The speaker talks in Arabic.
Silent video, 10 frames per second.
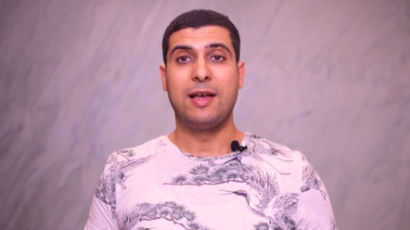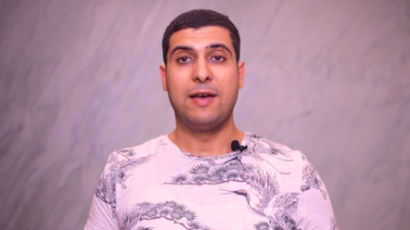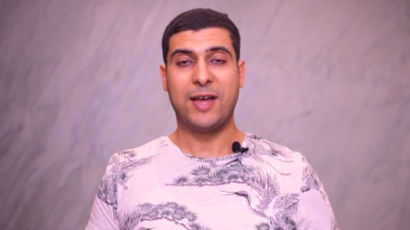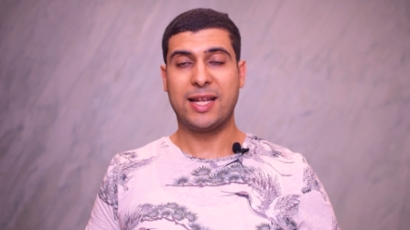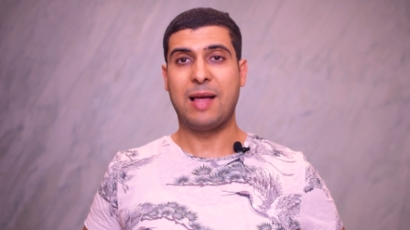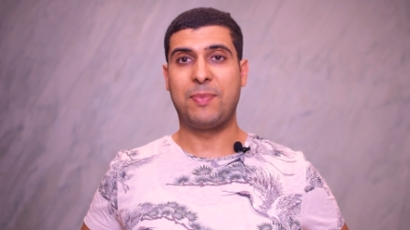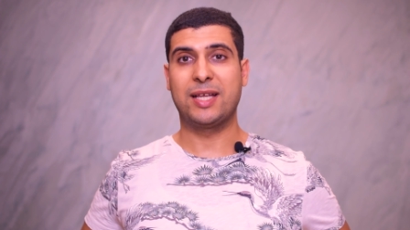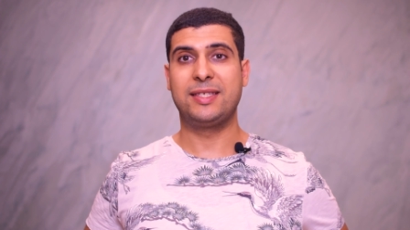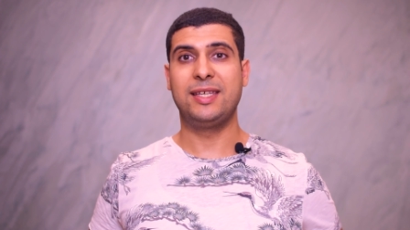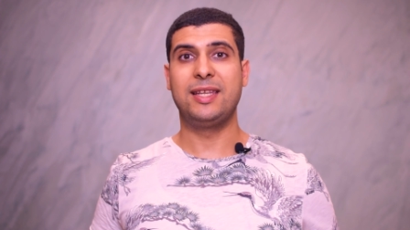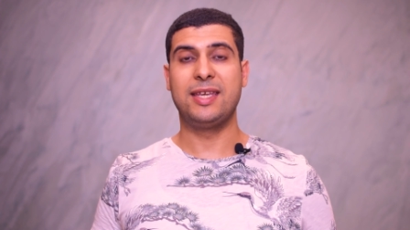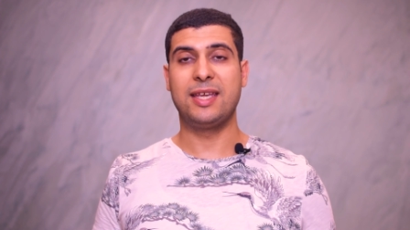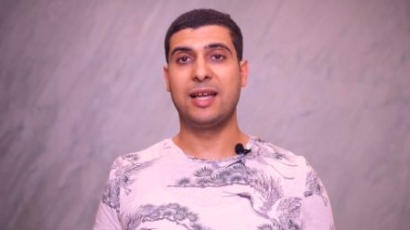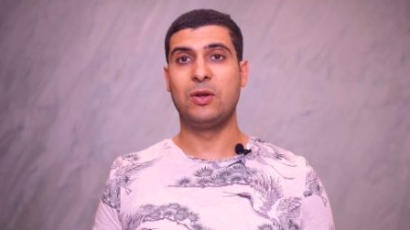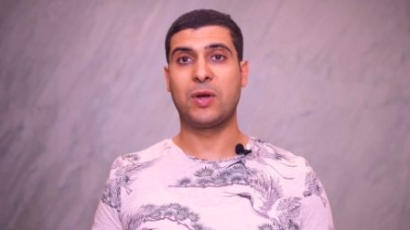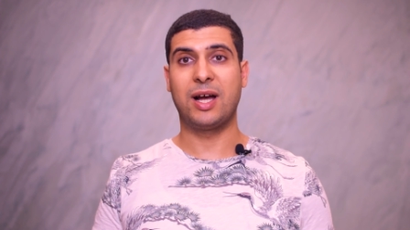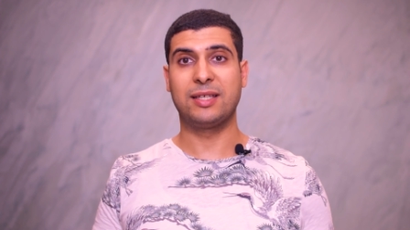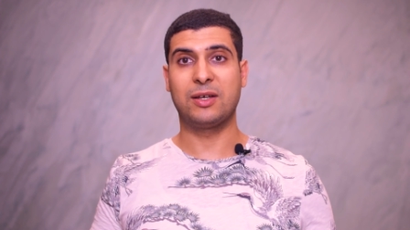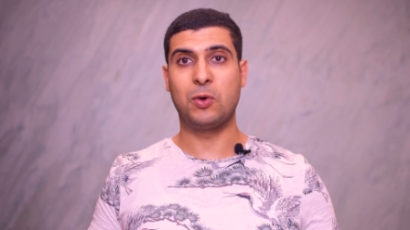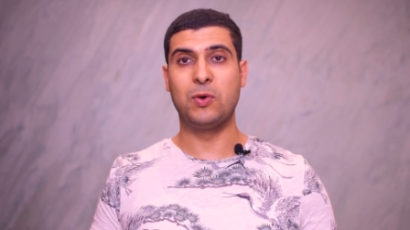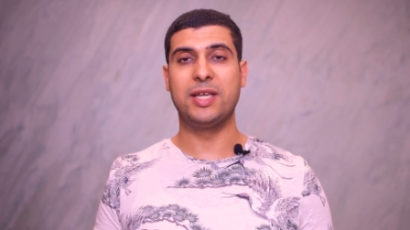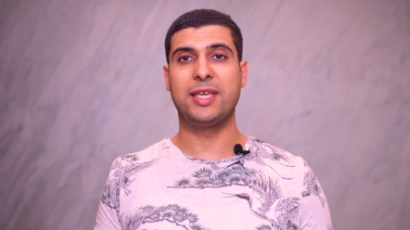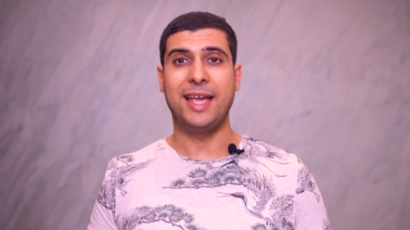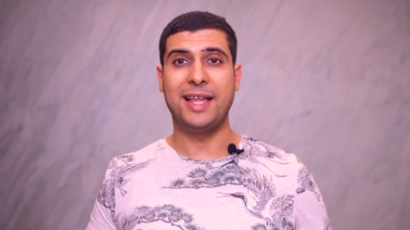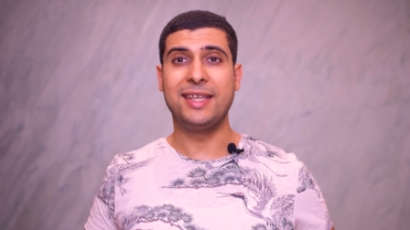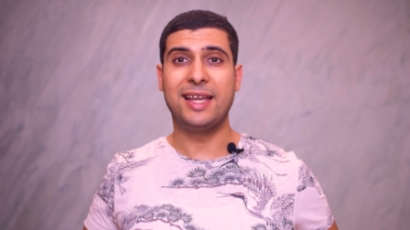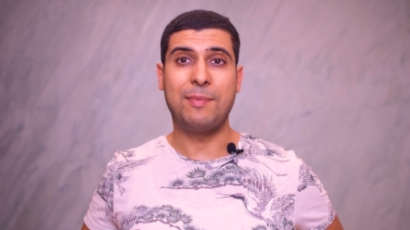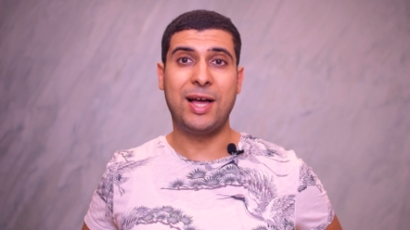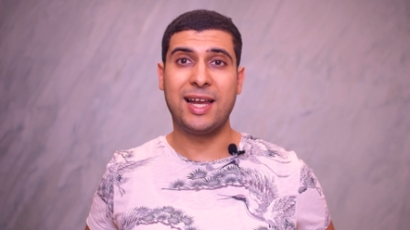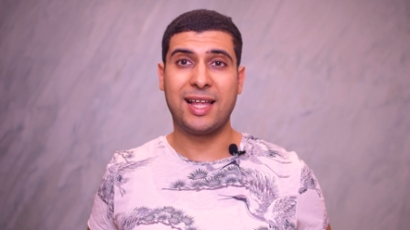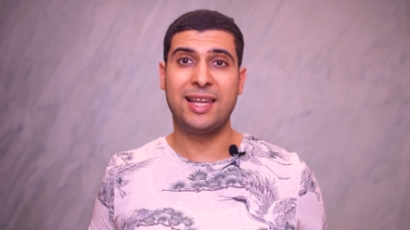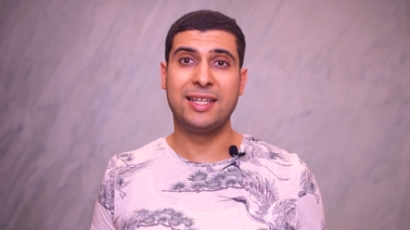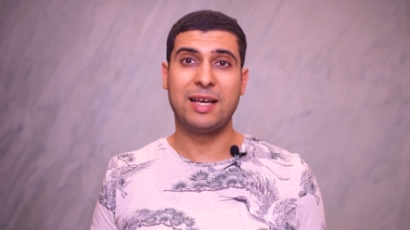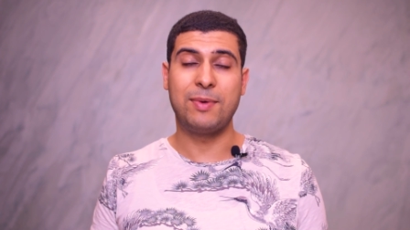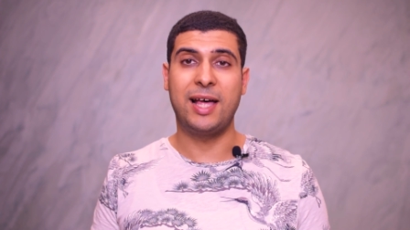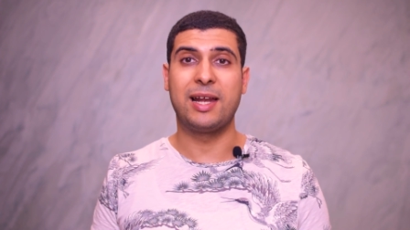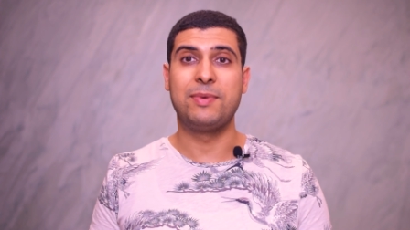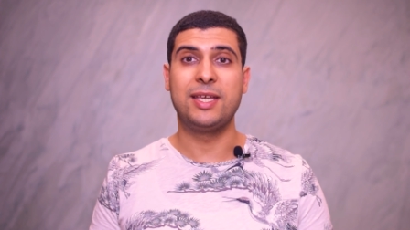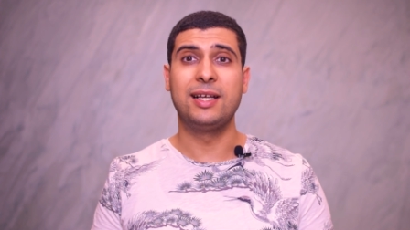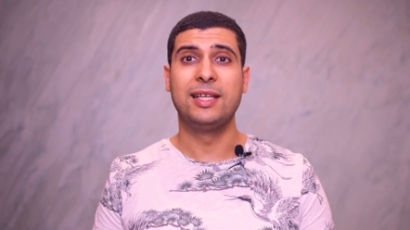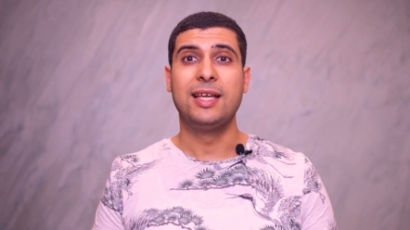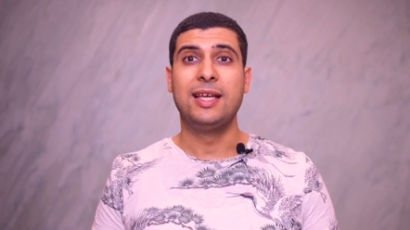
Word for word: في هاد لابارتي اللي هي لو كادر كوليك يعني الامعاء الغليظه بالعربيه